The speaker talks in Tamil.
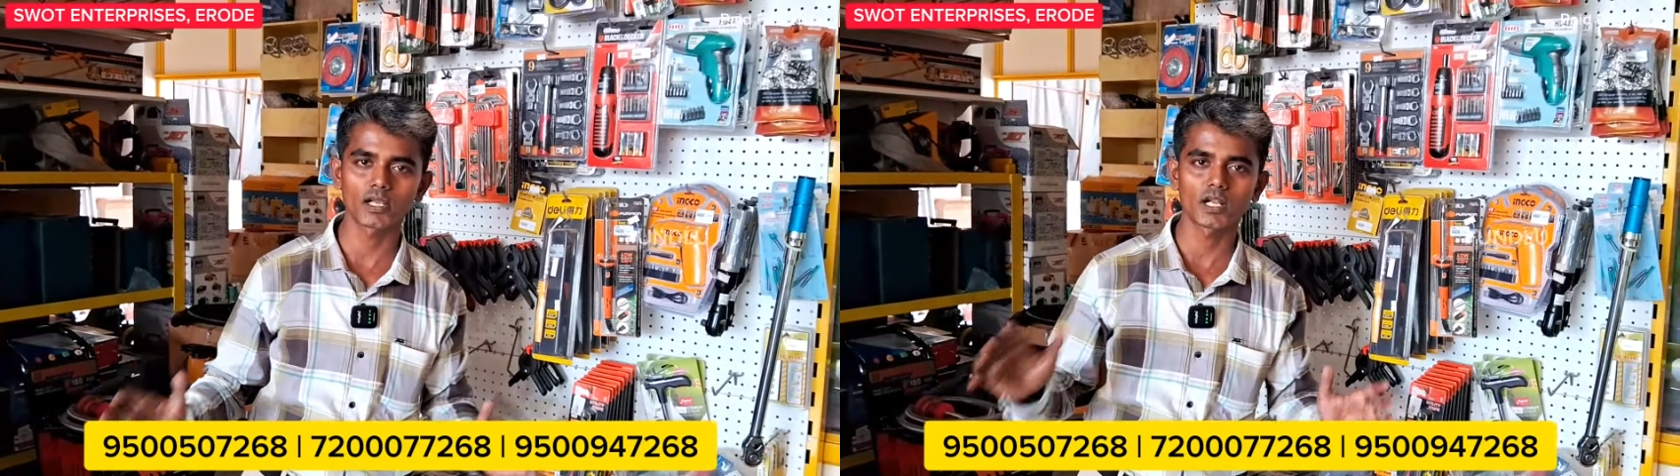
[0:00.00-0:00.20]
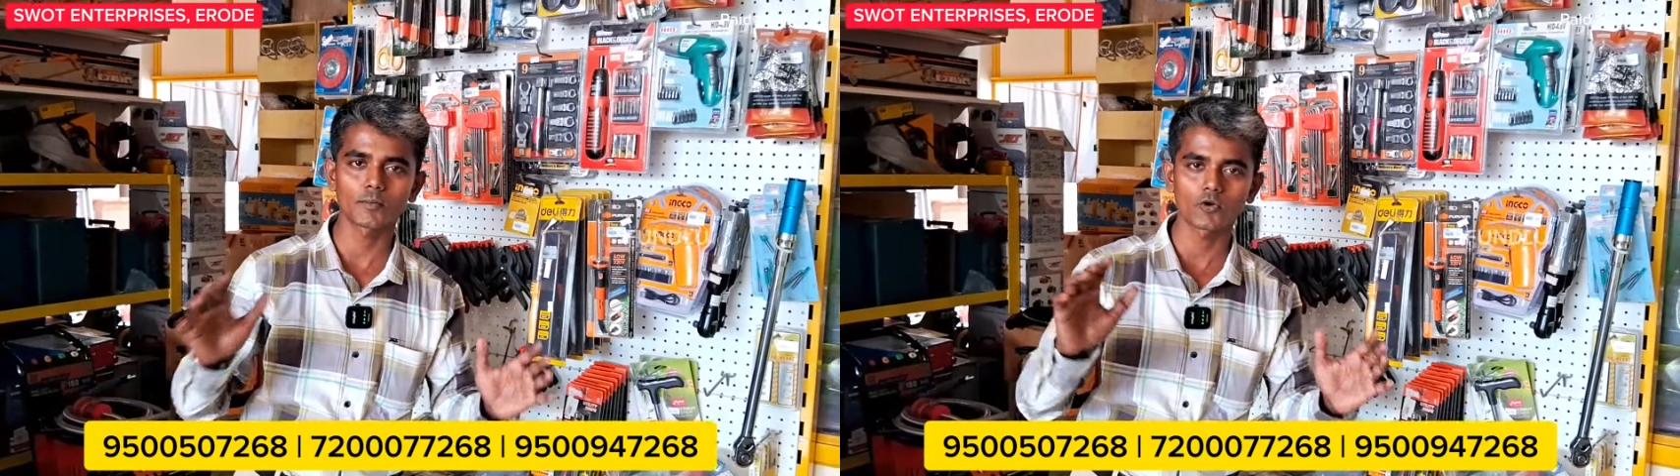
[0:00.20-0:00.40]

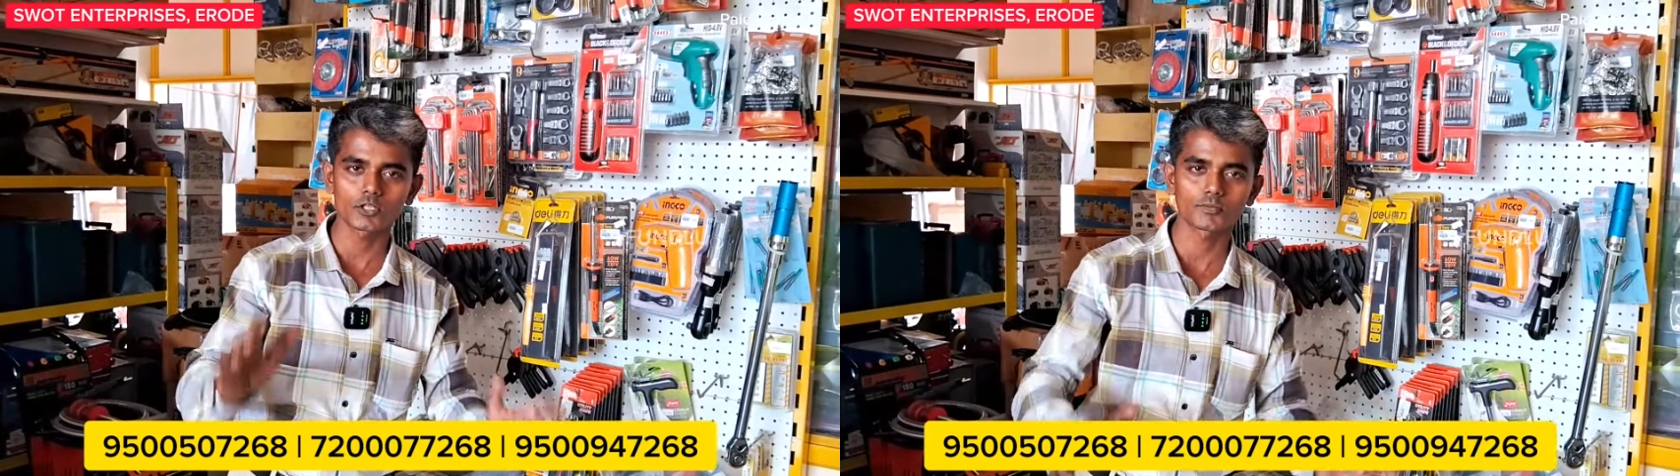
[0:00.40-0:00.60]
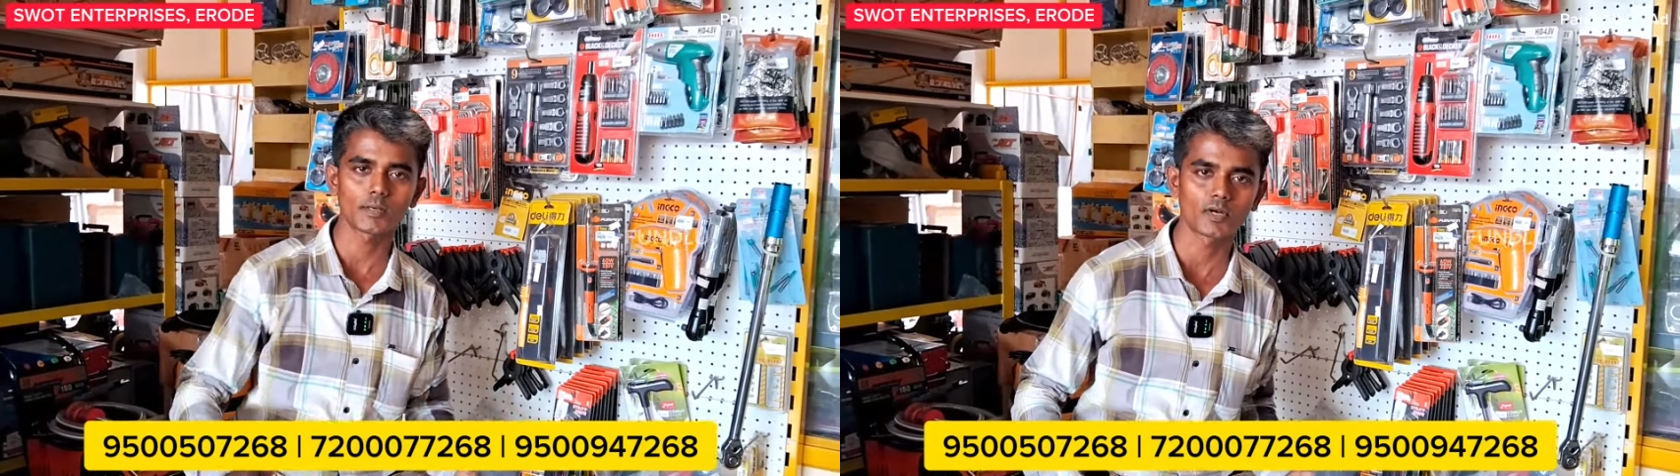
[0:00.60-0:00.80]
எல்லா பவர்
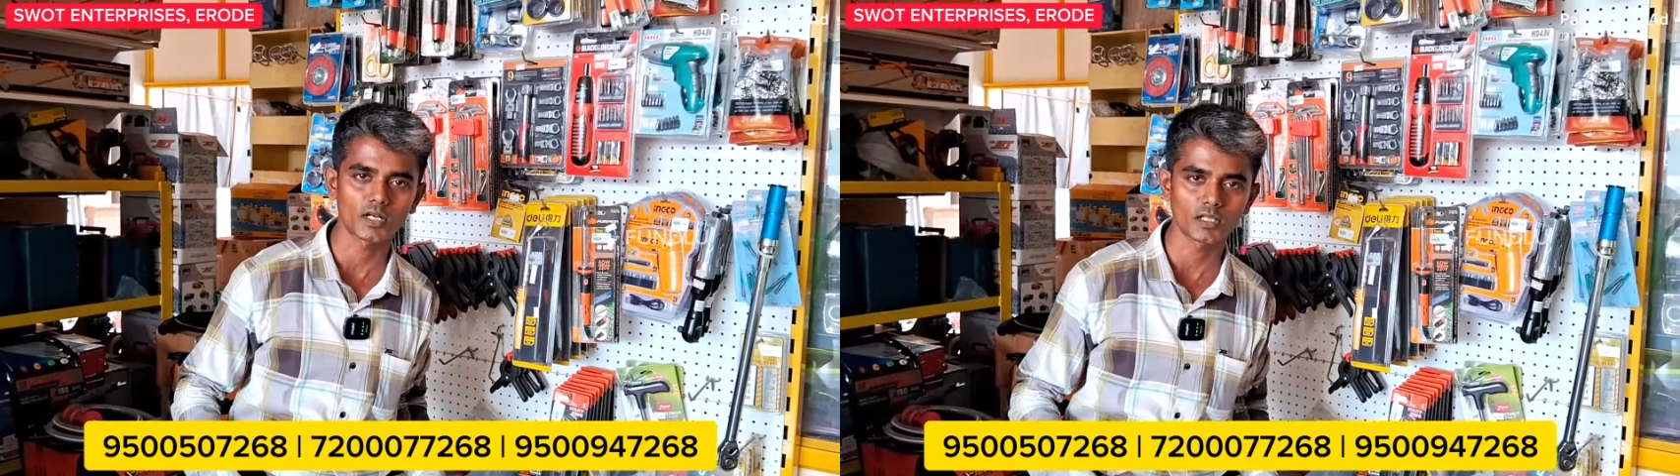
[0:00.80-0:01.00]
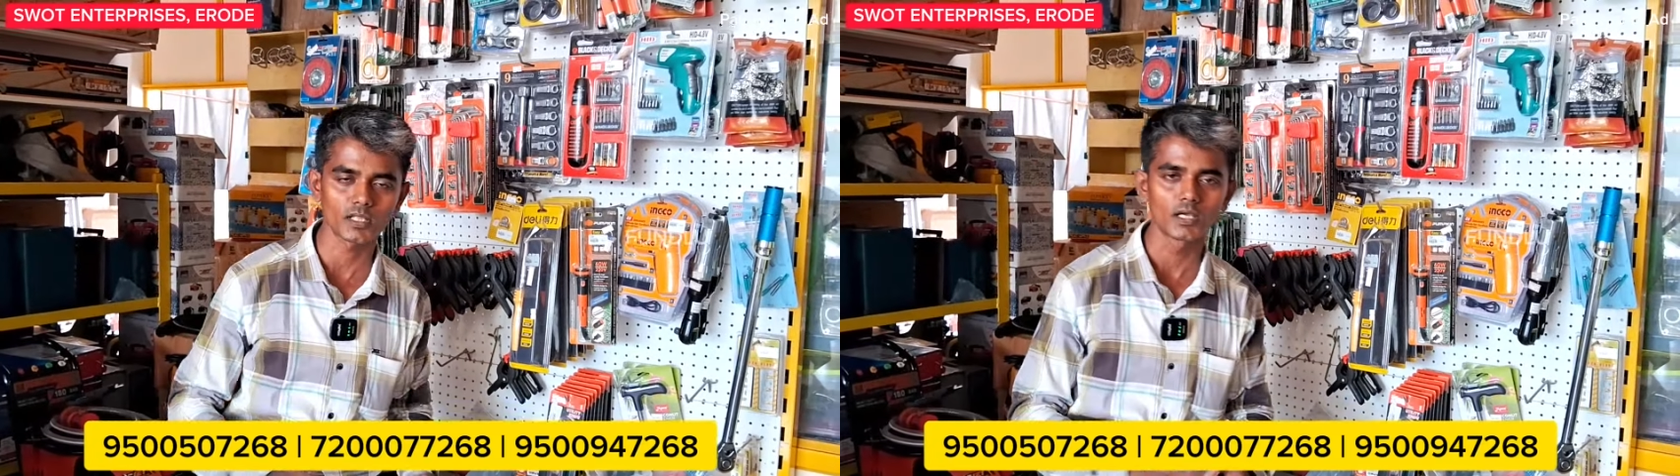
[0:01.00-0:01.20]
டூல்ஸுமே நம்ம
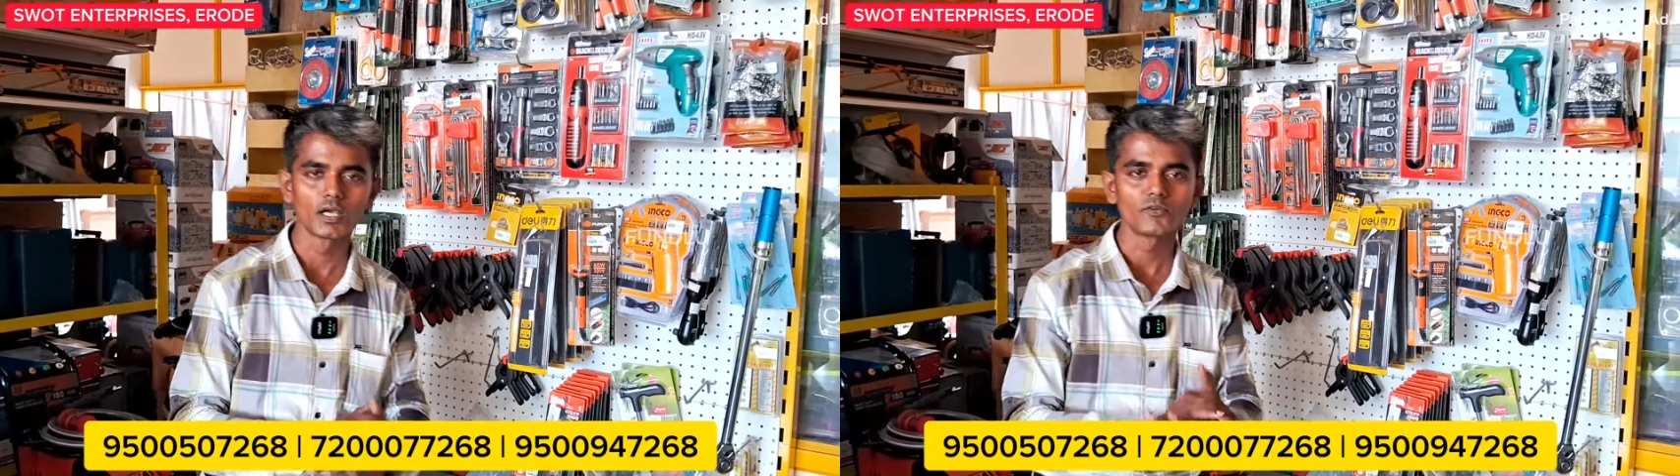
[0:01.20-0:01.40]
இருக்குது